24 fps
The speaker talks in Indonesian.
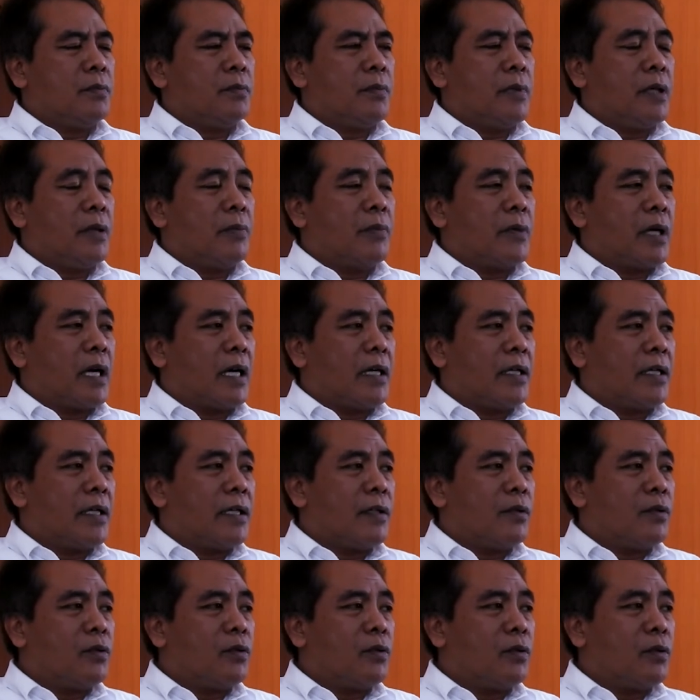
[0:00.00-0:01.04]

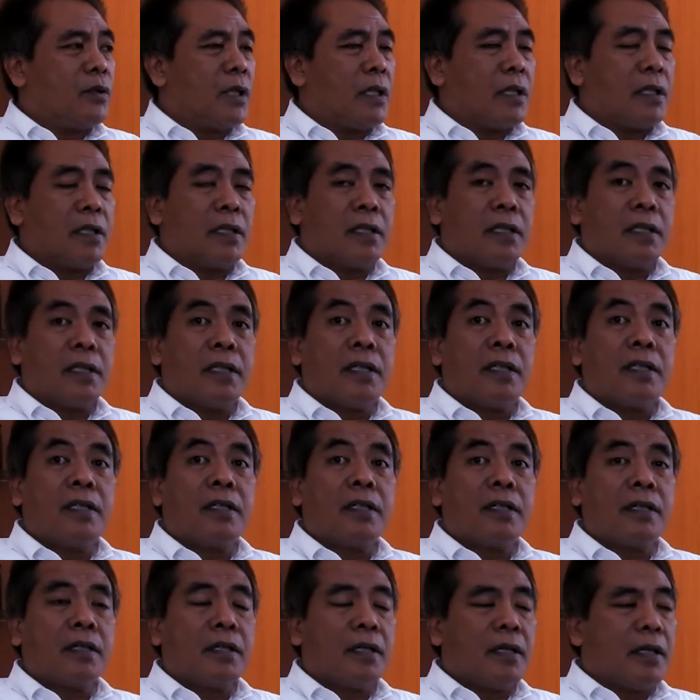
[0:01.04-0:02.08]
BMKG itu yang
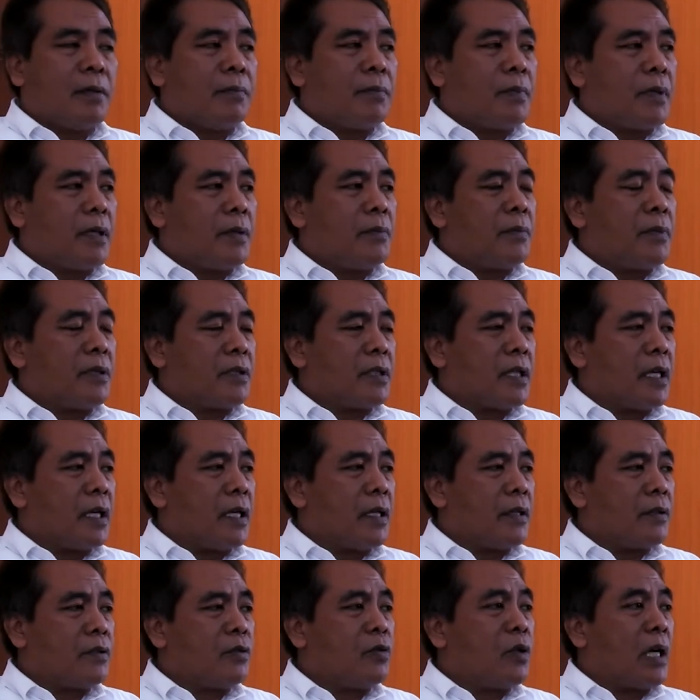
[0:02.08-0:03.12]
apa
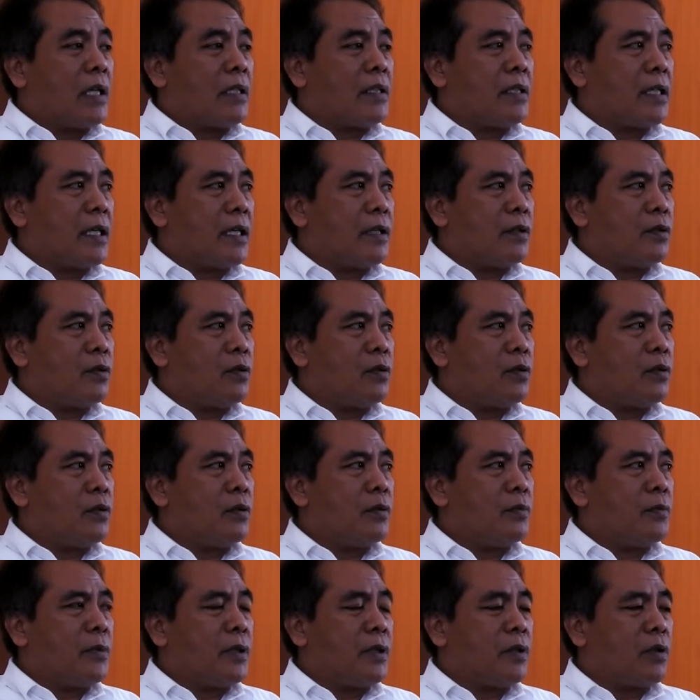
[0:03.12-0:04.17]
masalah cuaca
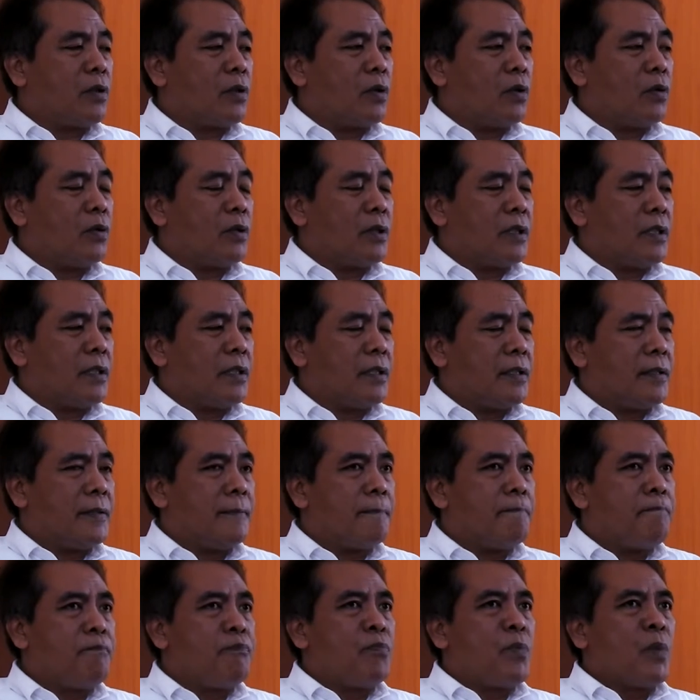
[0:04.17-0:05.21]
itu
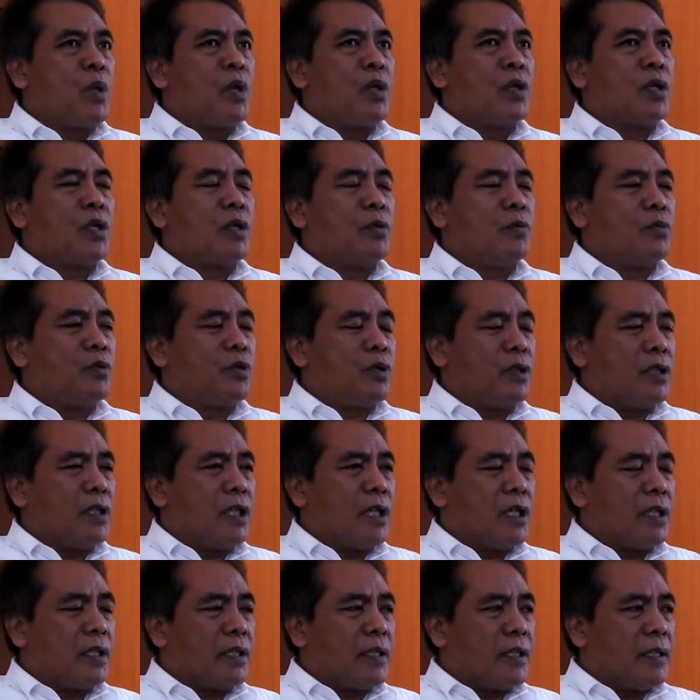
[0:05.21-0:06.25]
meteorologi
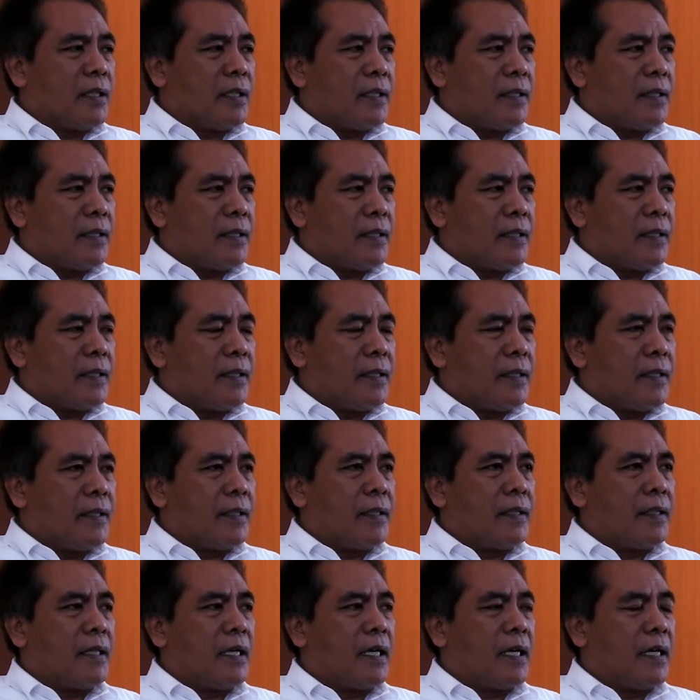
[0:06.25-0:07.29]
kemudian
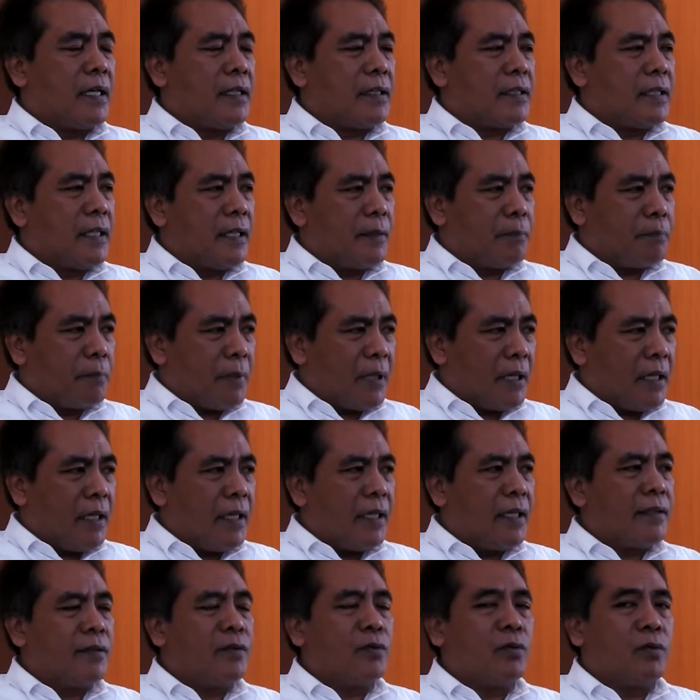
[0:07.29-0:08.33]
eh,
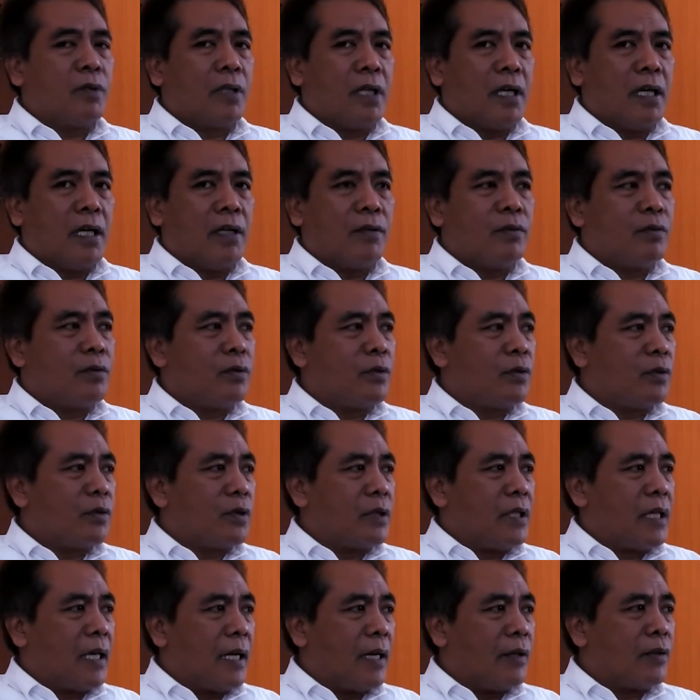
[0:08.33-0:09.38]
ASDP sudah
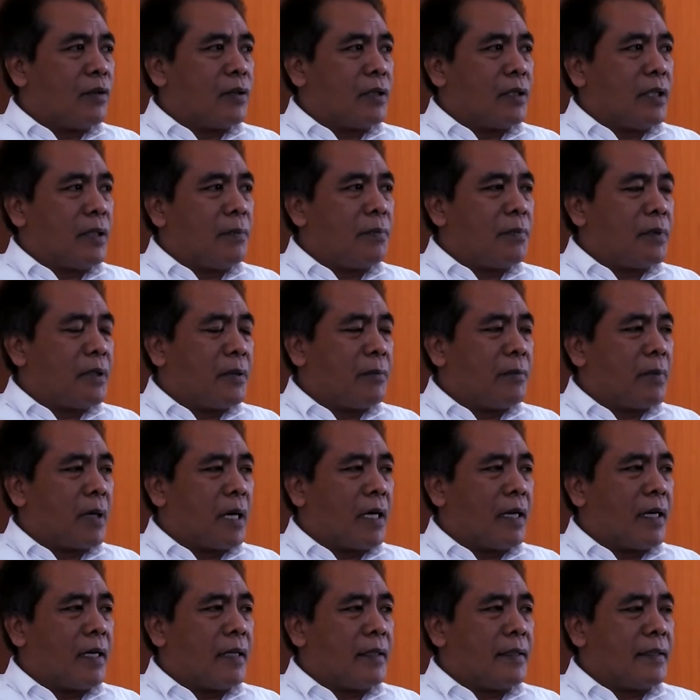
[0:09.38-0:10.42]
untuk di laut ya
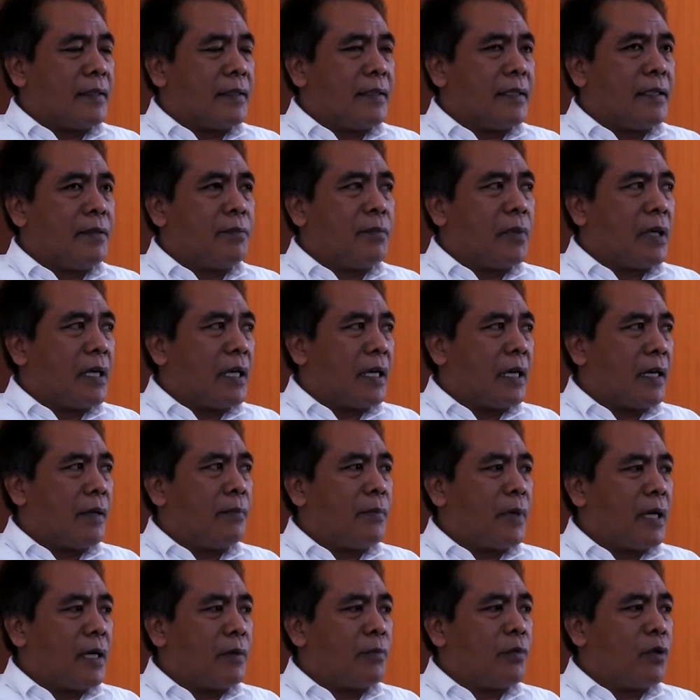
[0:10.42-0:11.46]
penyeberangan ini baik
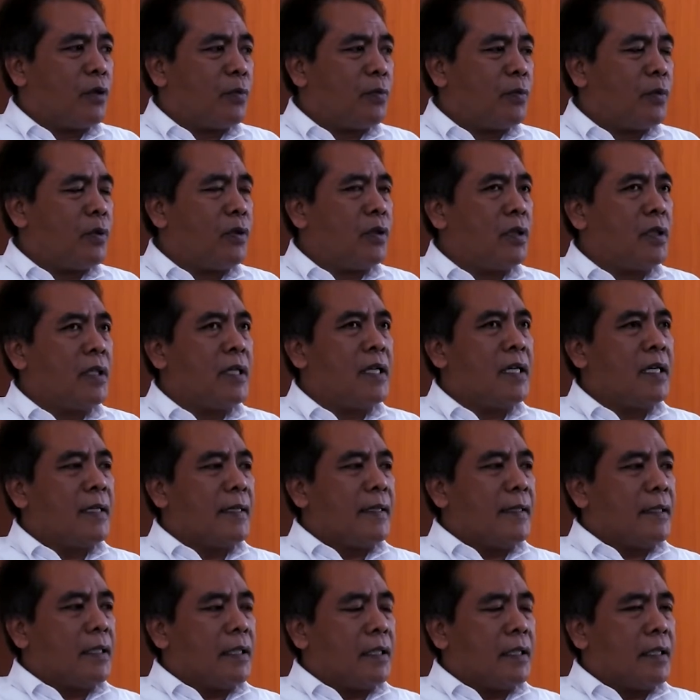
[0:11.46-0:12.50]
lebar
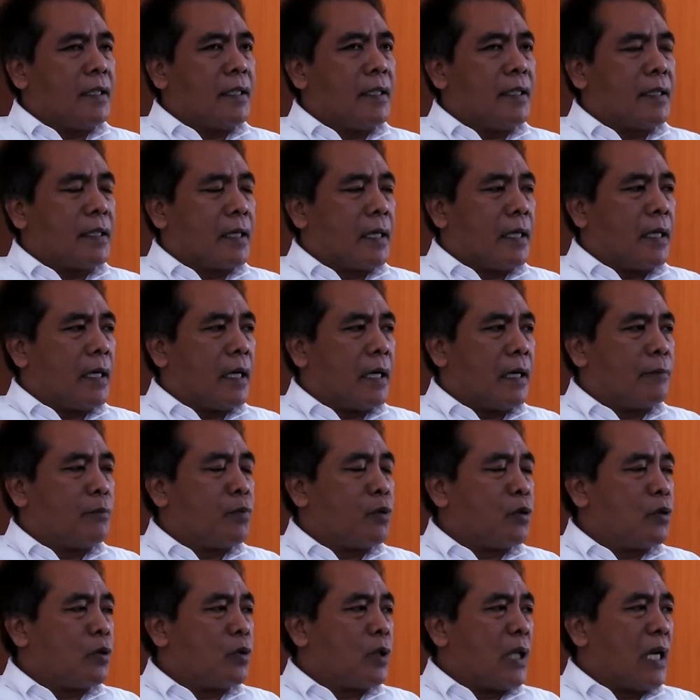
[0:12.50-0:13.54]
maupun Eh,
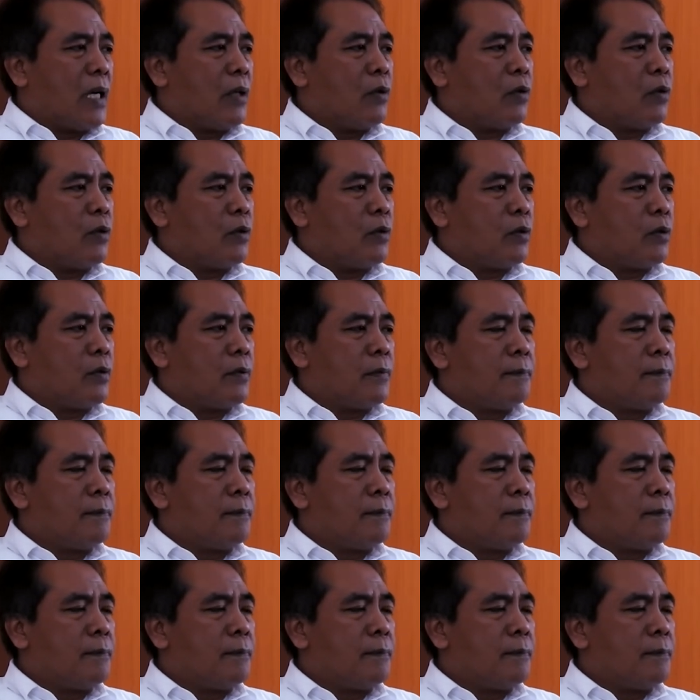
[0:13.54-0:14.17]
kayangan Putu Tanu